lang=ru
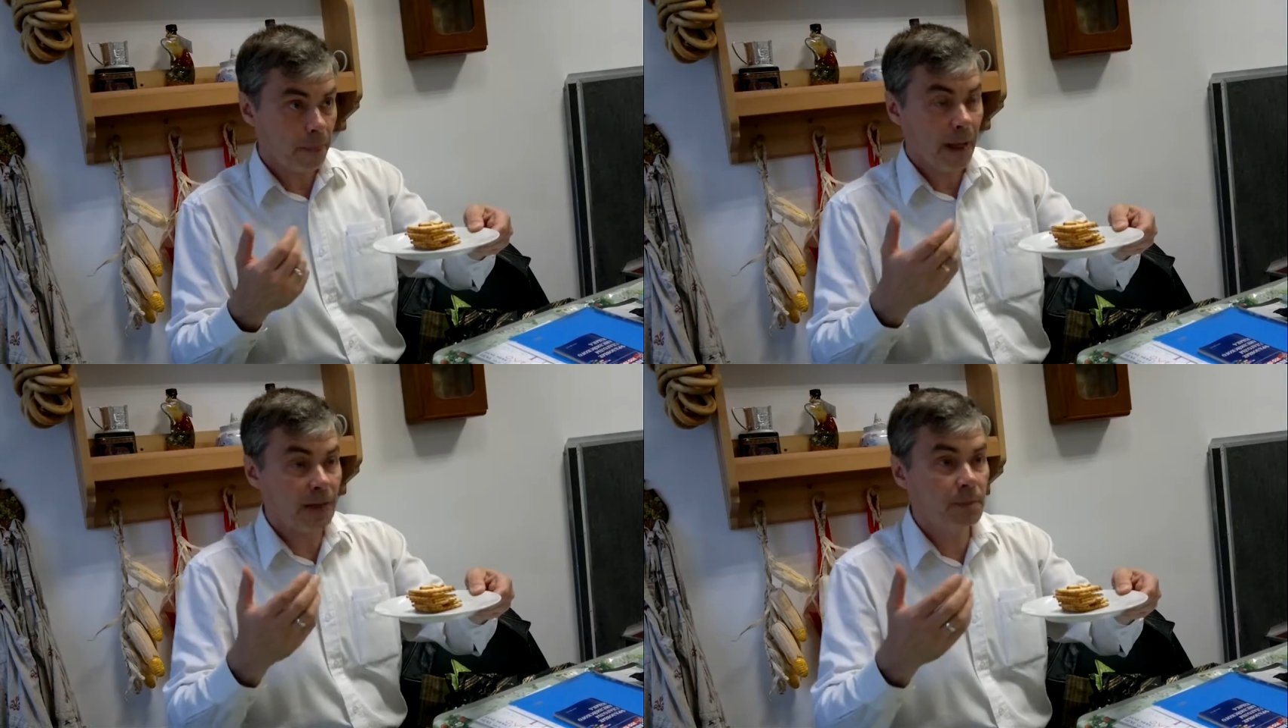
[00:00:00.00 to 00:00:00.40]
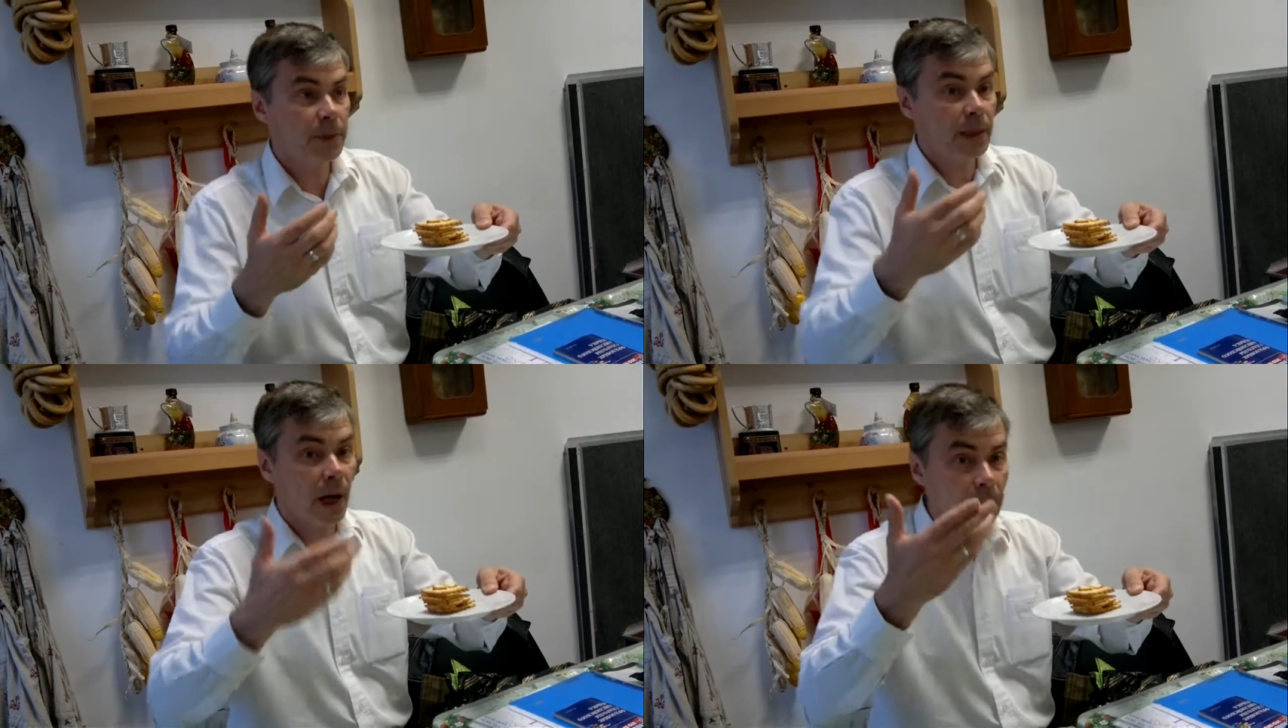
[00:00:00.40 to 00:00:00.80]
а
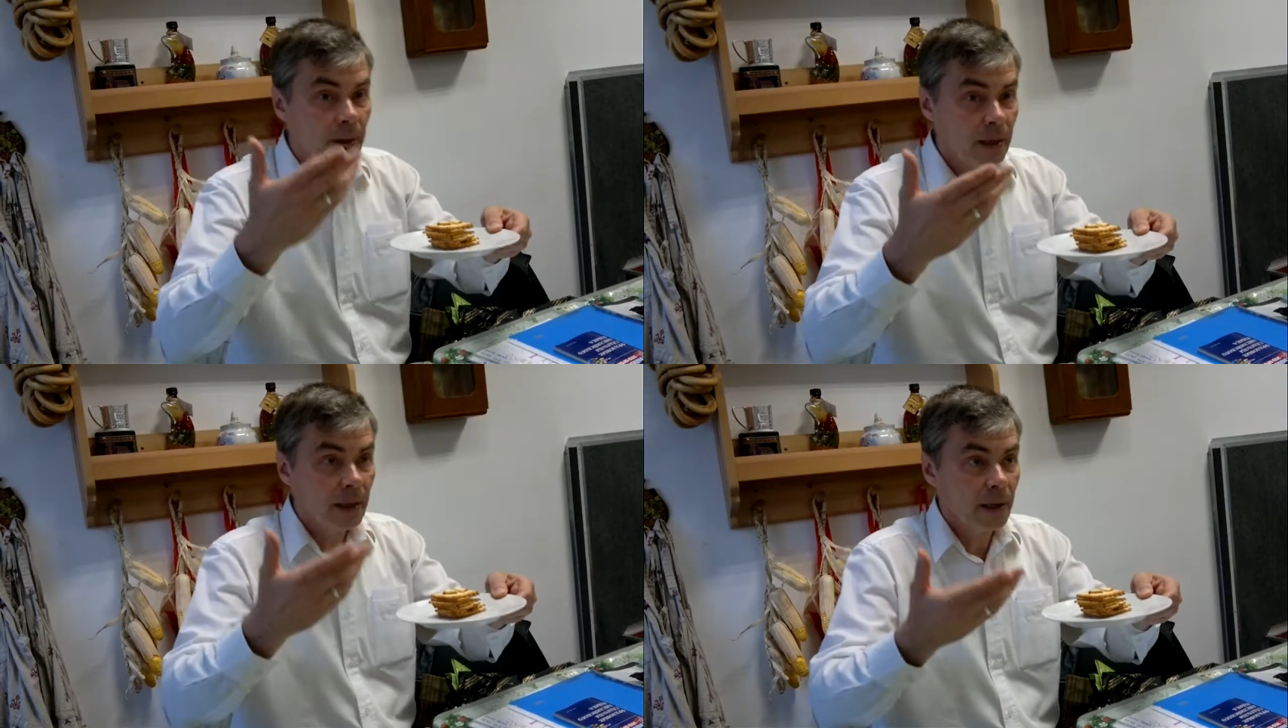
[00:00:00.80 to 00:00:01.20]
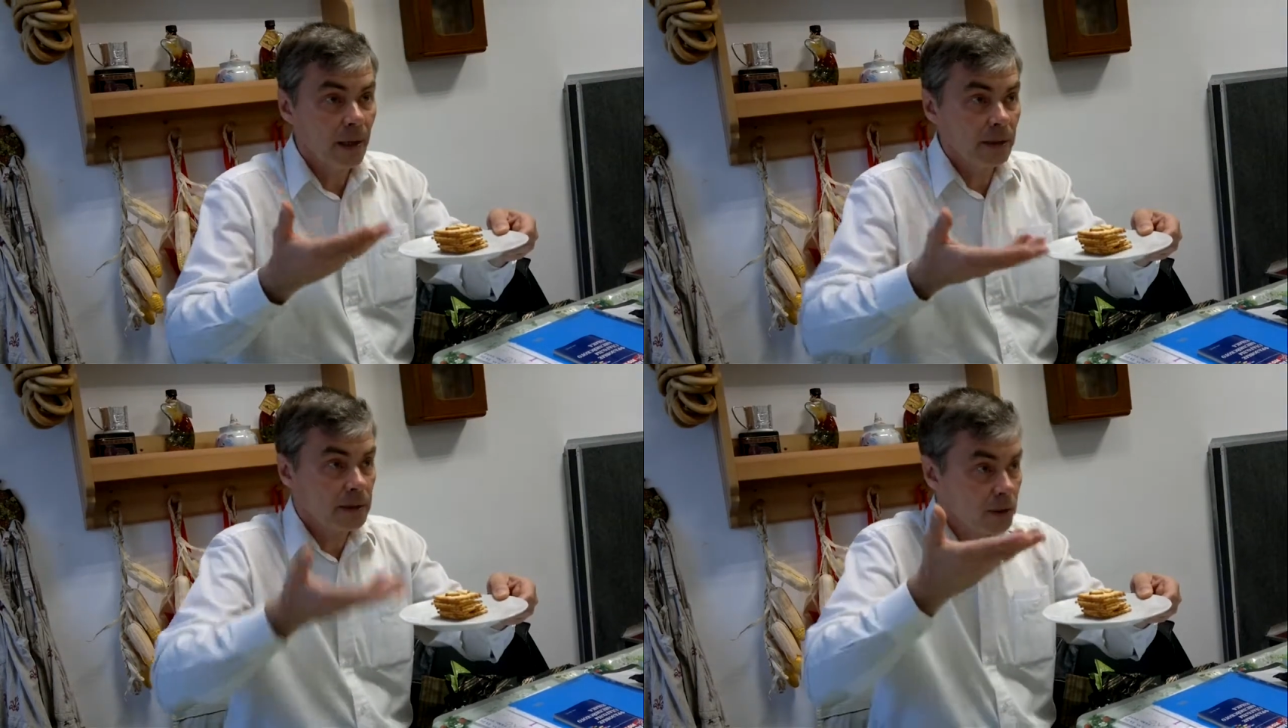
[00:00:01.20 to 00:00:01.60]
speak up,
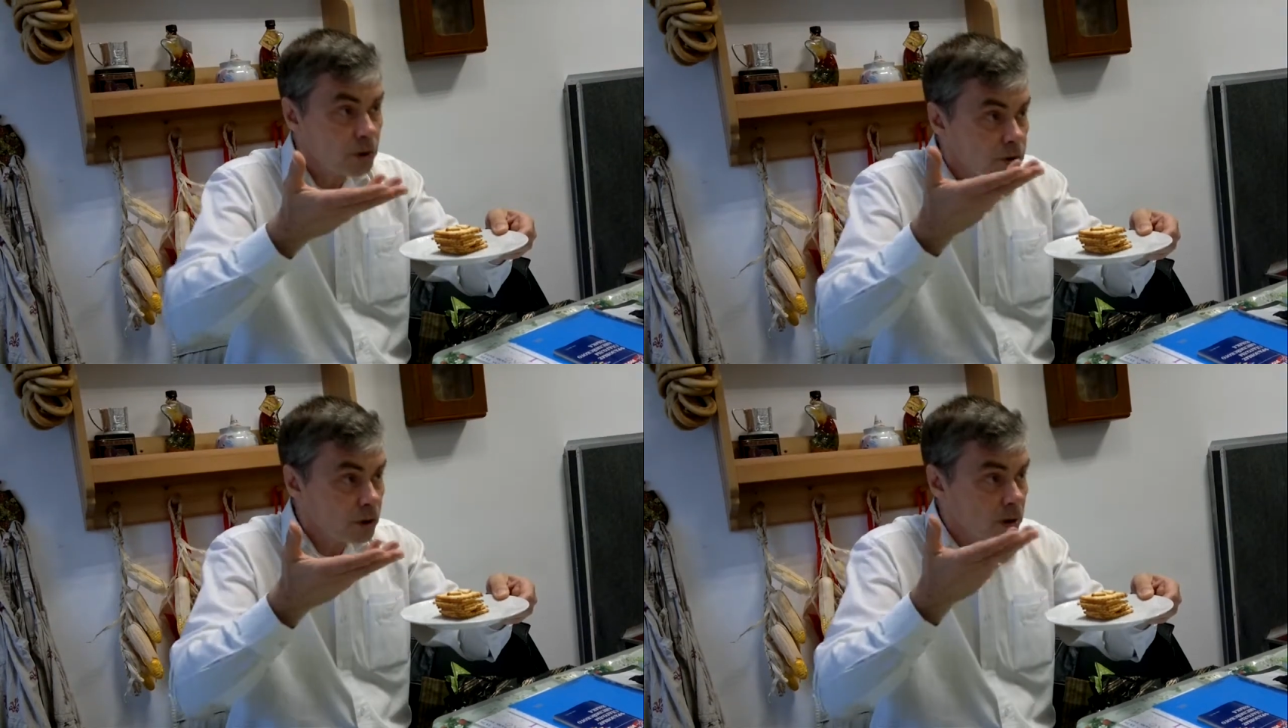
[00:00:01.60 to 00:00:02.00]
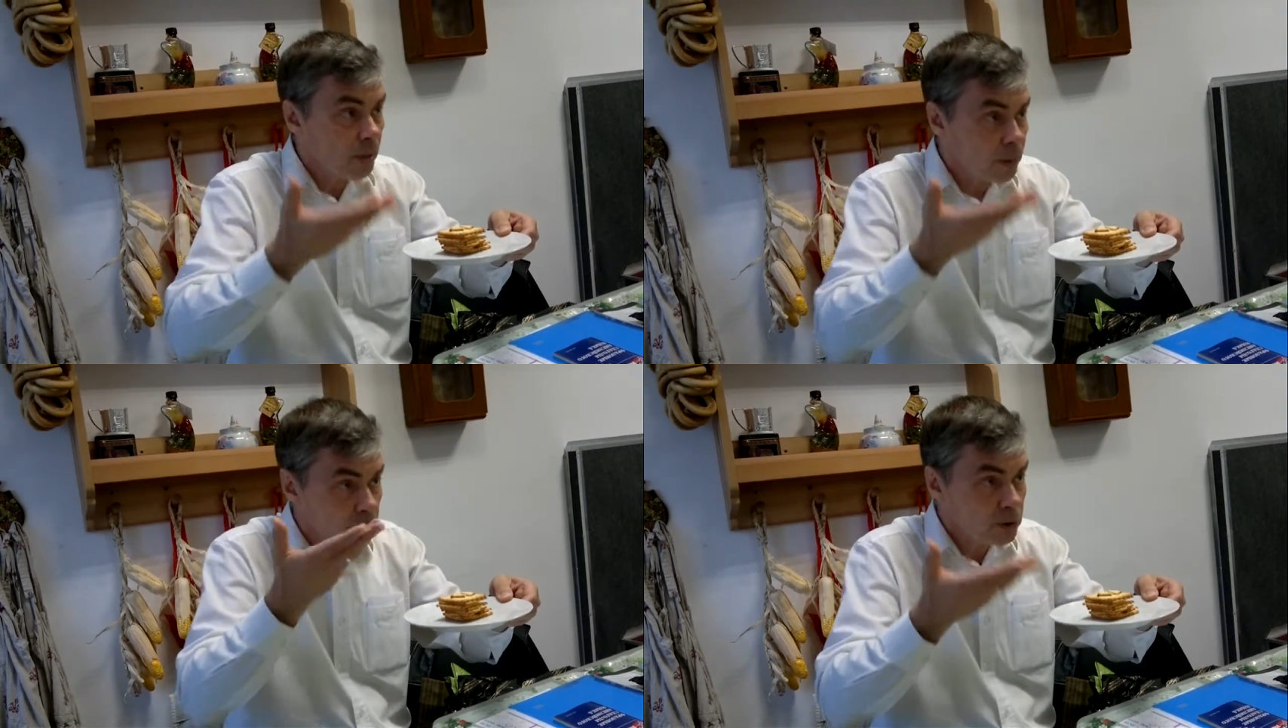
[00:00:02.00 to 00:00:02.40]
это значит что тогда
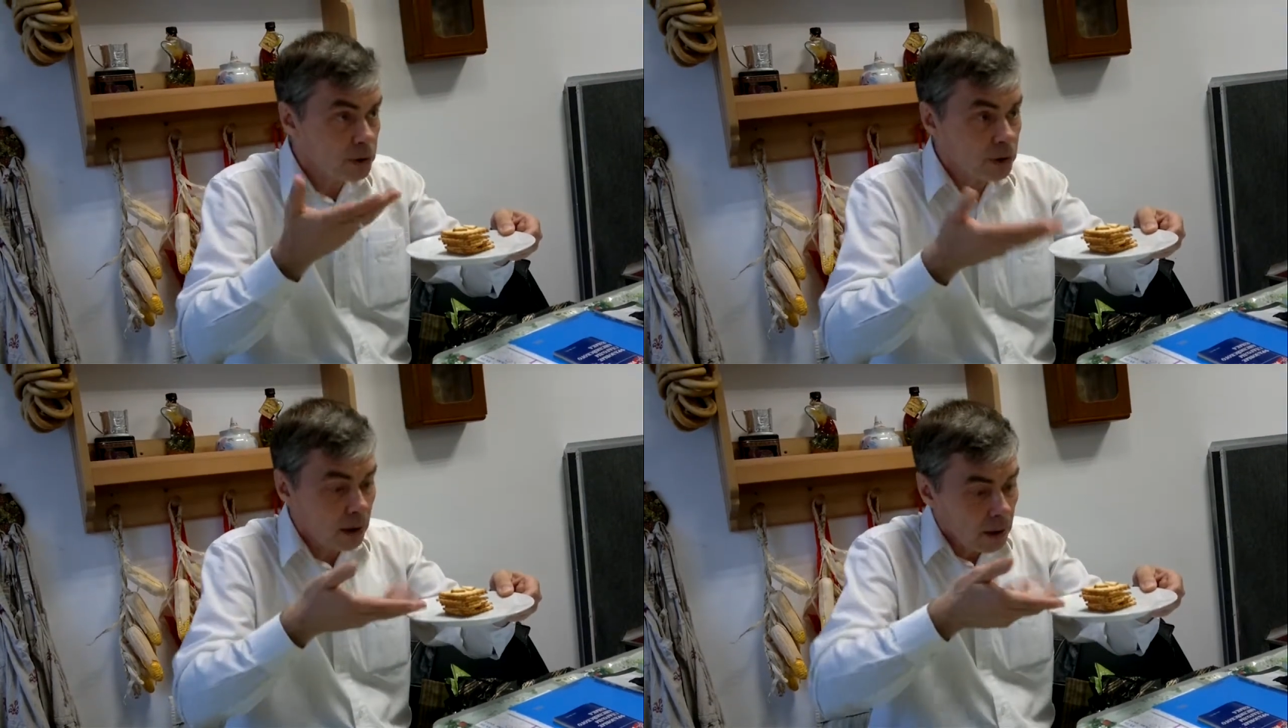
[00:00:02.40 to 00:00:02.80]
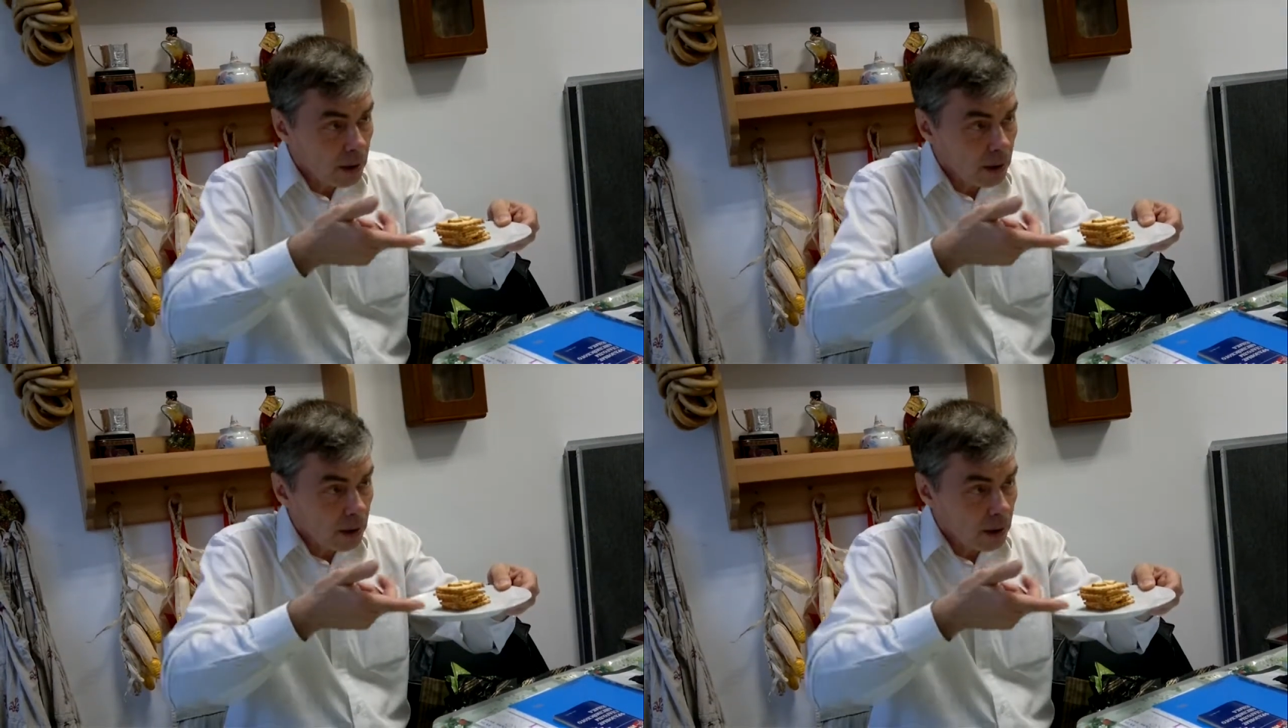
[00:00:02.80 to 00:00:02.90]
получится?